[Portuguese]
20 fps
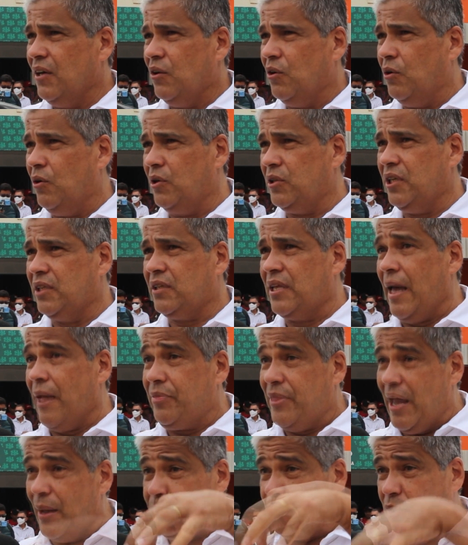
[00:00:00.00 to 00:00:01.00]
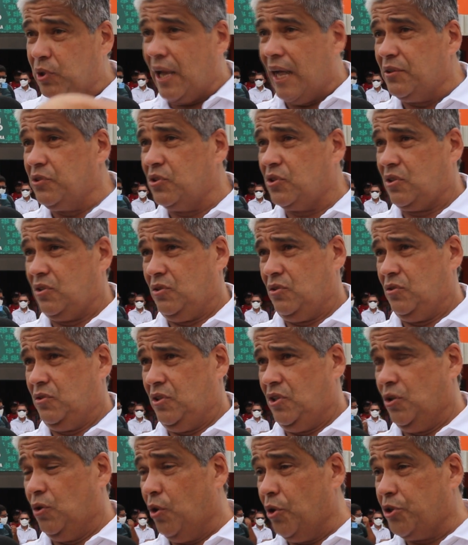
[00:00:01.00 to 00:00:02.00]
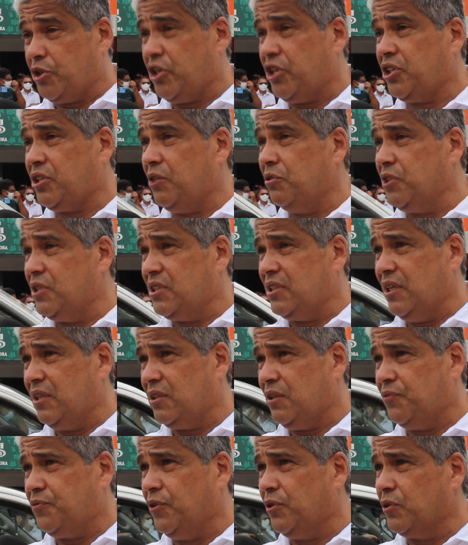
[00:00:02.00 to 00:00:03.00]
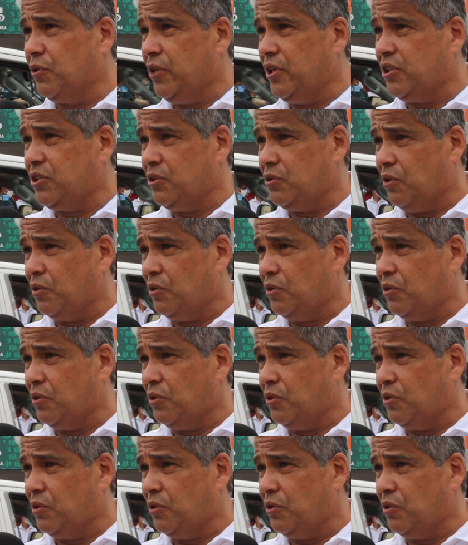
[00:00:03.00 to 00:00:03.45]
onde deputados de hoje que estão dizendo que foram eles que